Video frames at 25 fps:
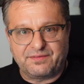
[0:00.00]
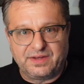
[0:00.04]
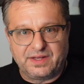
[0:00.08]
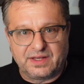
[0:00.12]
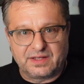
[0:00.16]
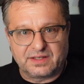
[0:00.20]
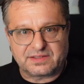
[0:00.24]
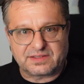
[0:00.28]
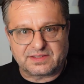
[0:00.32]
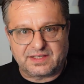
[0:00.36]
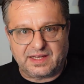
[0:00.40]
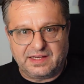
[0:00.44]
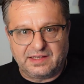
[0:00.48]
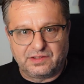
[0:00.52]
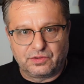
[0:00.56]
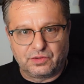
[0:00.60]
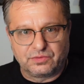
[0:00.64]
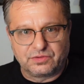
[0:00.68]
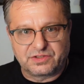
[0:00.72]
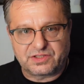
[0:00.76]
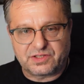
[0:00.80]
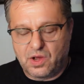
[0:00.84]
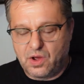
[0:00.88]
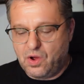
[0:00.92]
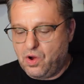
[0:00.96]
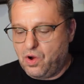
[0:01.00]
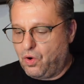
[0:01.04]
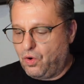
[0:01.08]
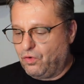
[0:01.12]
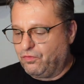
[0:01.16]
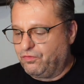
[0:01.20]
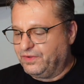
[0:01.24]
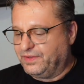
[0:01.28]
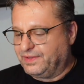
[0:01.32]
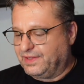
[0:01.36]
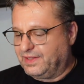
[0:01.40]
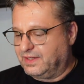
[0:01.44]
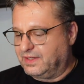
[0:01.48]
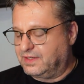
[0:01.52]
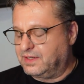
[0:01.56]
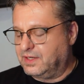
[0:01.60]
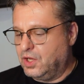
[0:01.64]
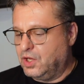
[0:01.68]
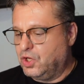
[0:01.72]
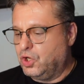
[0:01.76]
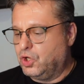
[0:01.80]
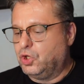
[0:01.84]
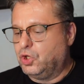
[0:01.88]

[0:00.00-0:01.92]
Wir sehen uns hoffentlich